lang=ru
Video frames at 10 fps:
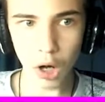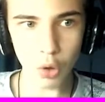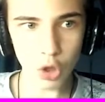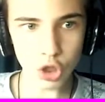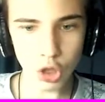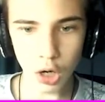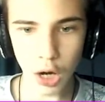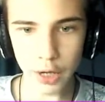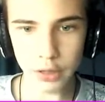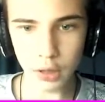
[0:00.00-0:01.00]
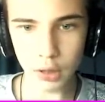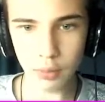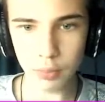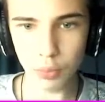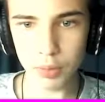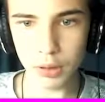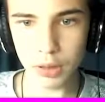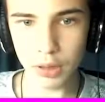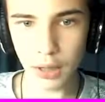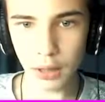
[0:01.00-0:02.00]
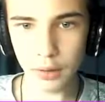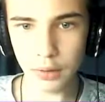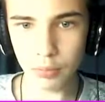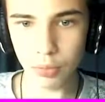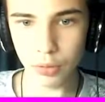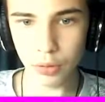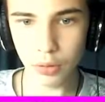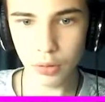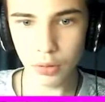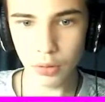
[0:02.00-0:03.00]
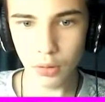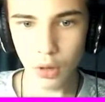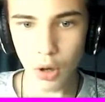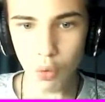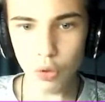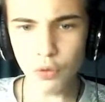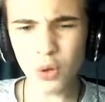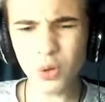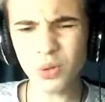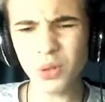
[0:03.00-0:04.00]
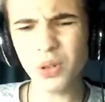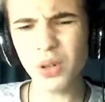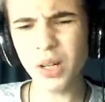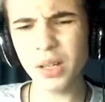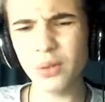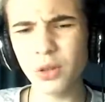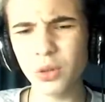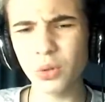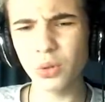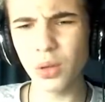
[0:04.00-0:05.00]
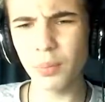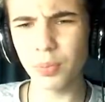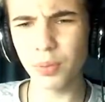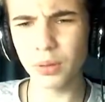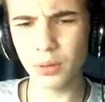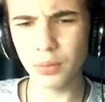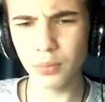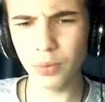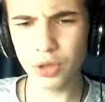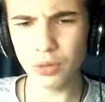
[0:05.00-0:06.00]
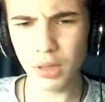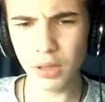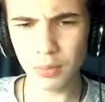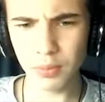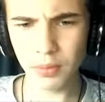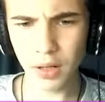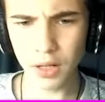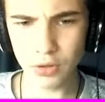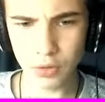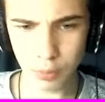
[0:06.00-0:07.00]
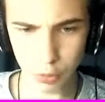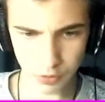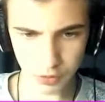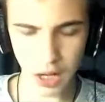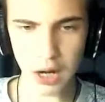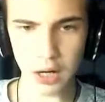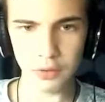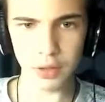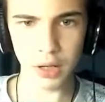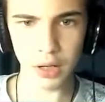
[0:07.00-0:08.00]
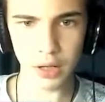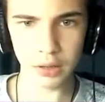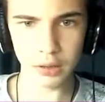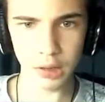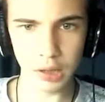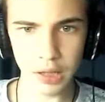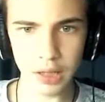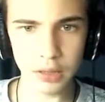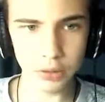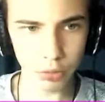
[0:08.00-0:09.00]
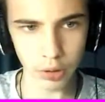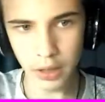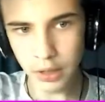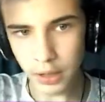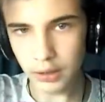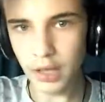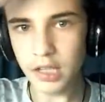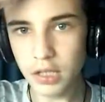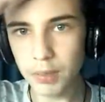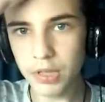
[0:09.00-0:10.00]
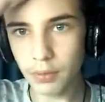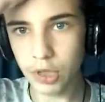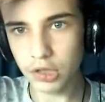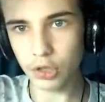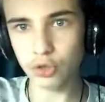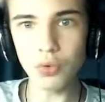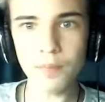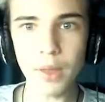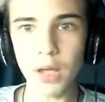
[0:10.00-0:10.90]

Хорош. А, это, это убил не я, ладно, понял. У него, двое, у него дуло это очень медленно поворачивает Противотанковые какая-то хрень, которые на изи-пизи вообще сношу.